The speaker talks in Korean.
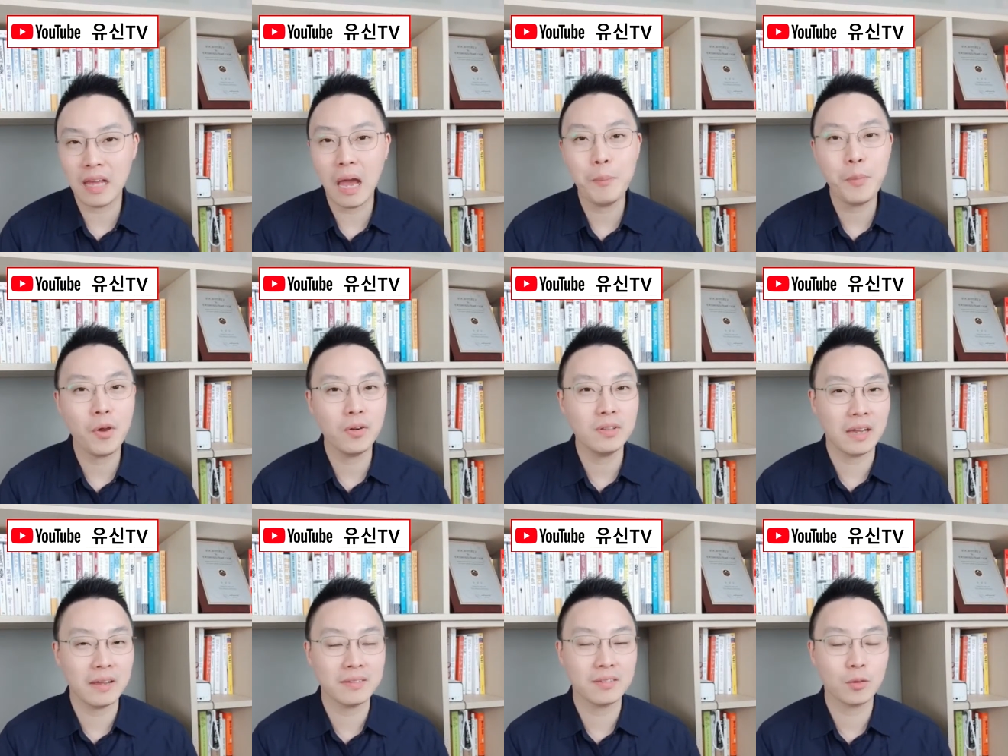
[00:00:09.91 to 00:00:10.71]
사명을
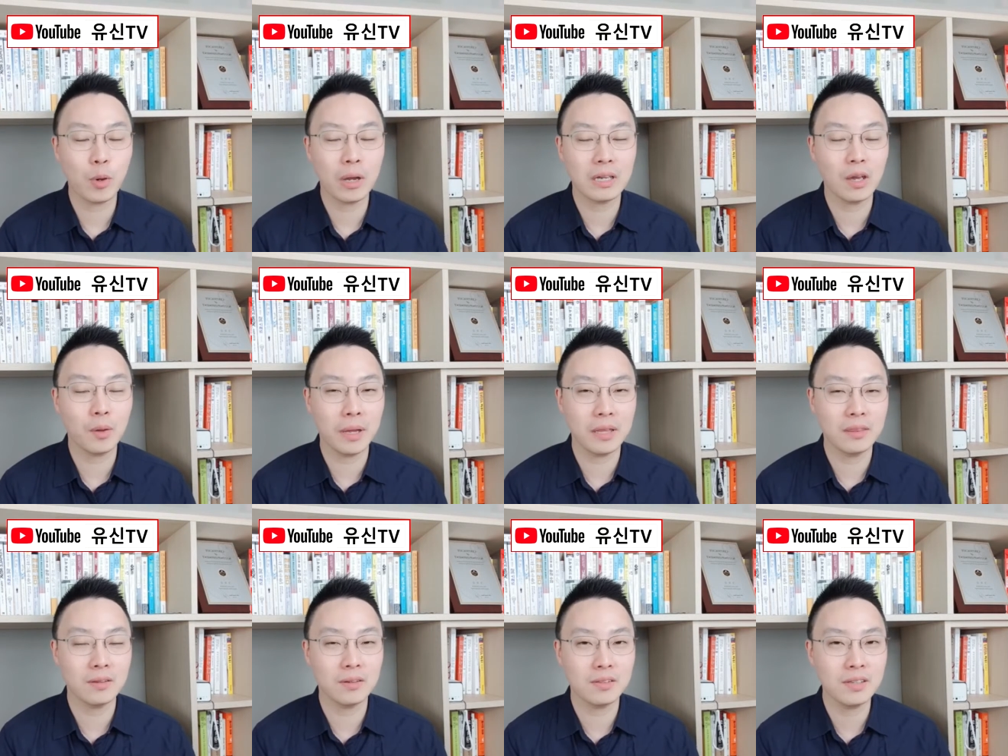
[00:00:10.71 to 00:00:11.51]
달성하기에
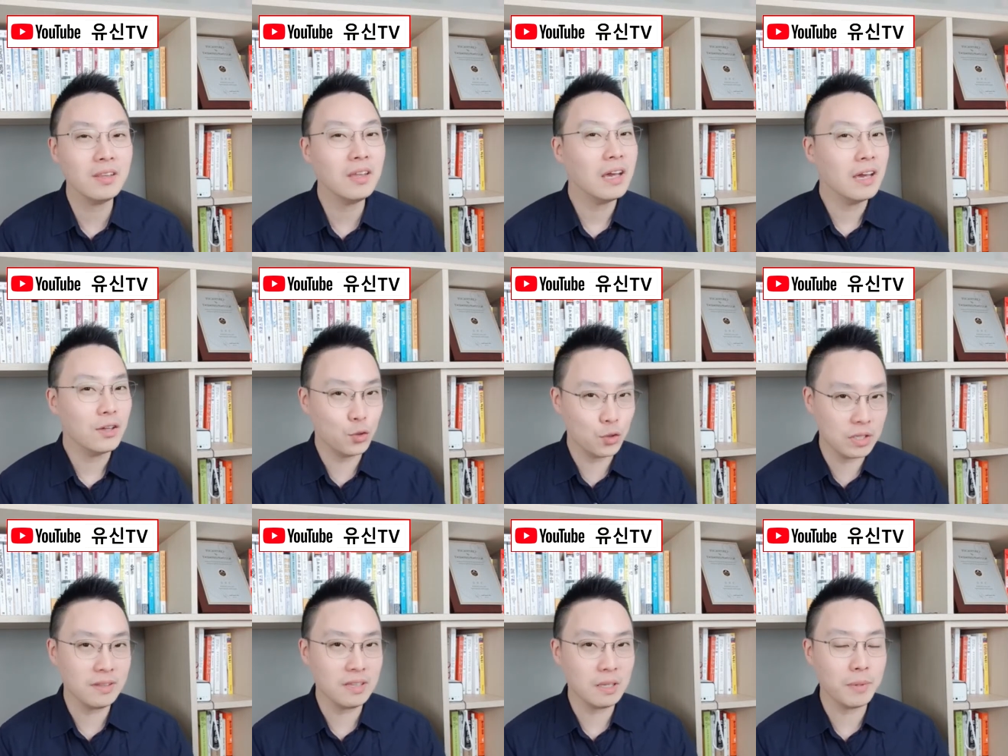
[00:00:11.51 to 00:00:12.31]
만들어진
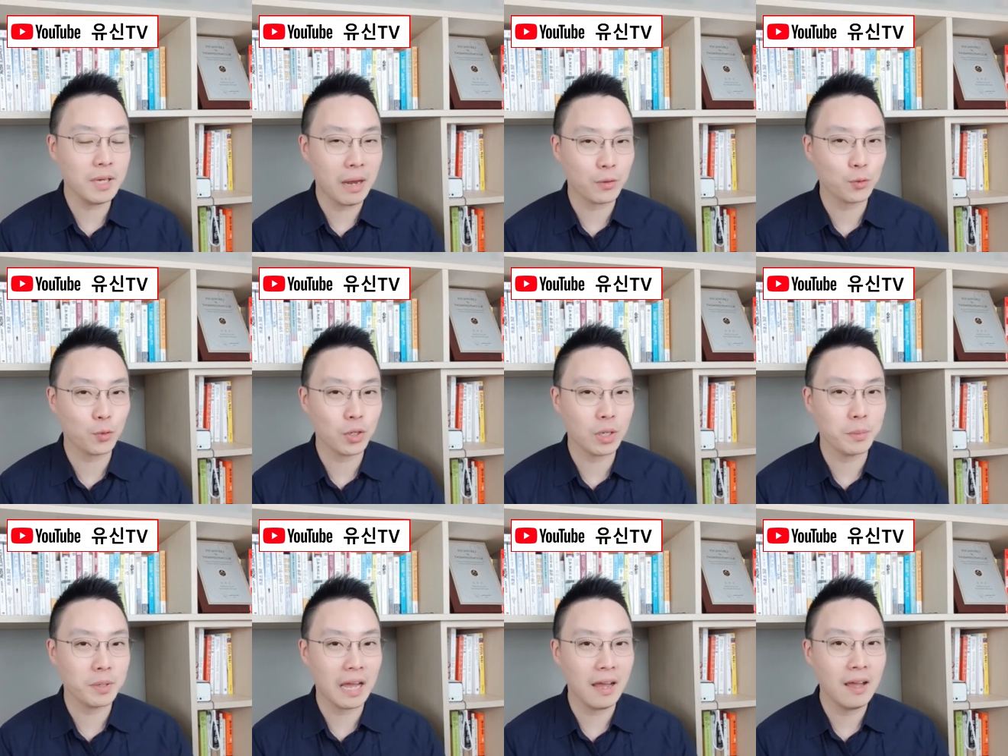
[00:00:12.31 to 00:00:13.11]
유신티비
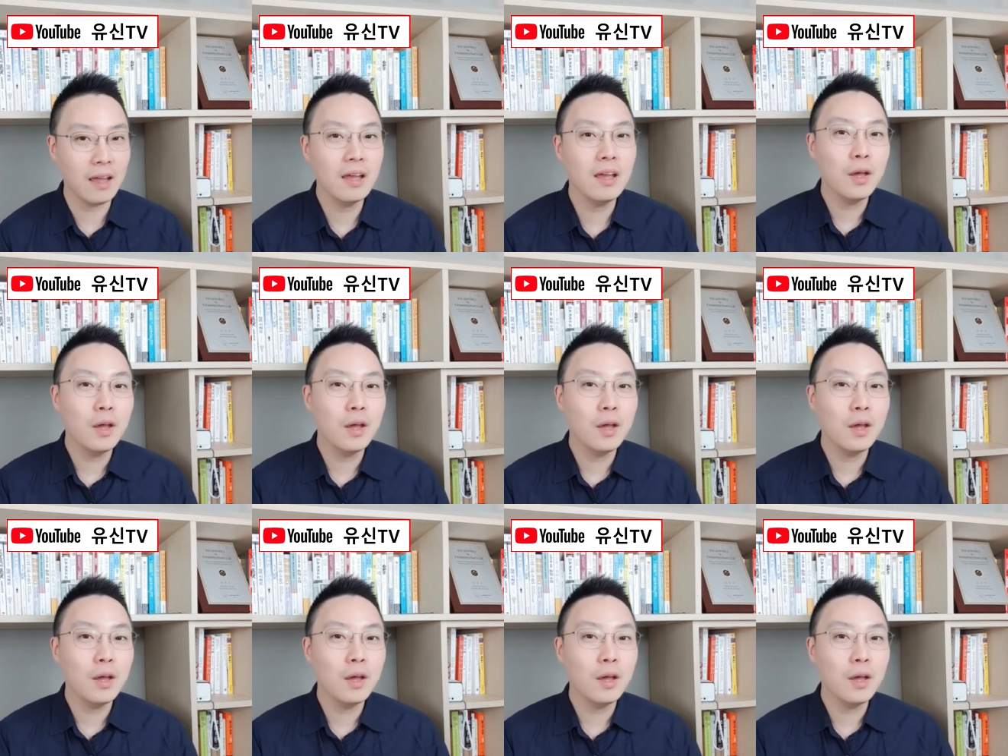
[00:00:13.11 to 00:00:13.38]
방송입니다.